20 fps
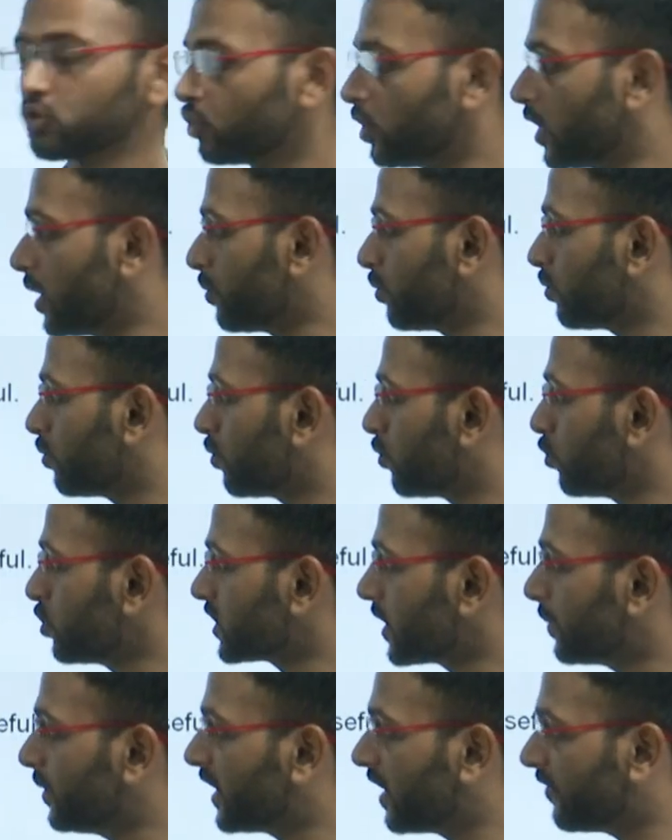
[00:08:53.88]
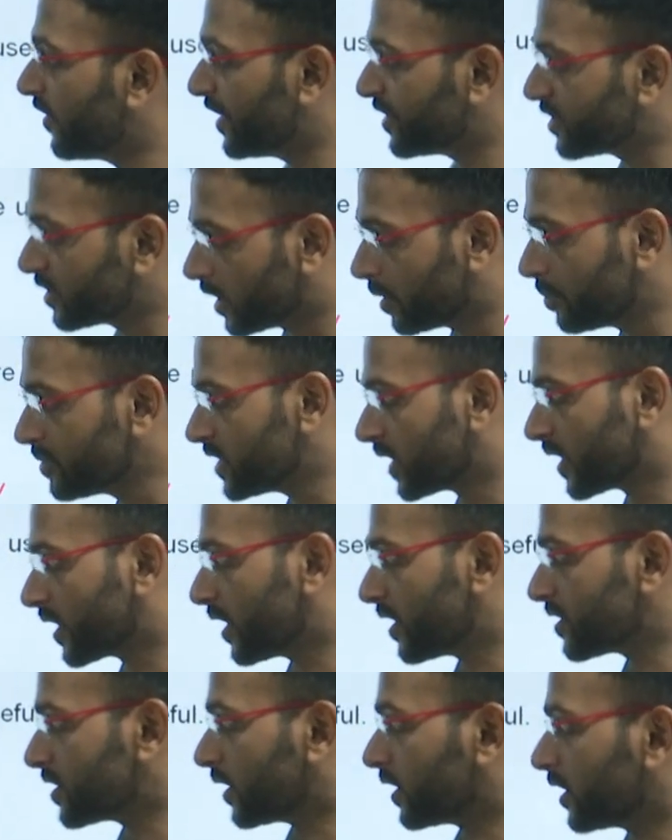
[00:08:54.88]
सो so, हम उन सभी का वेरिएशन हम चेक
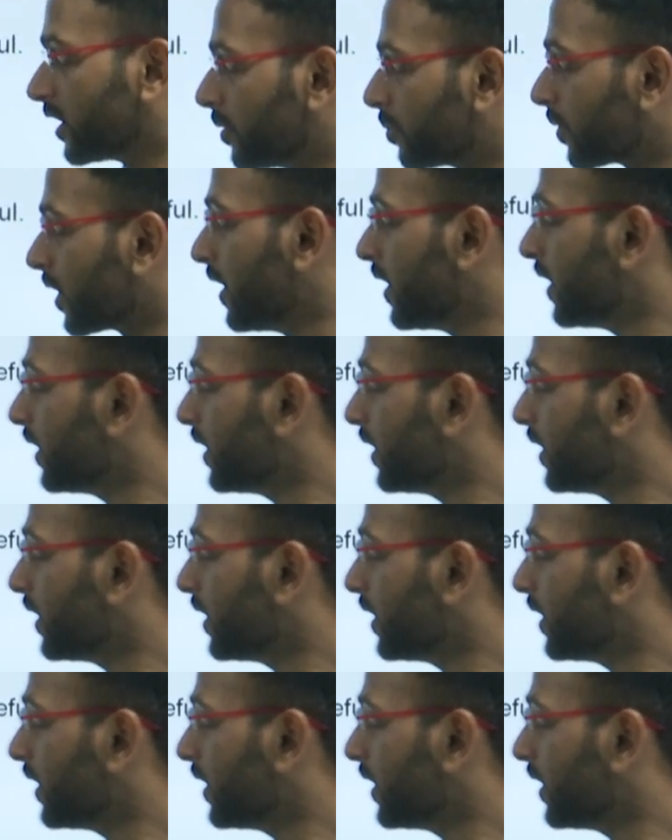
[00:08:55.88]
करना चाहते हैं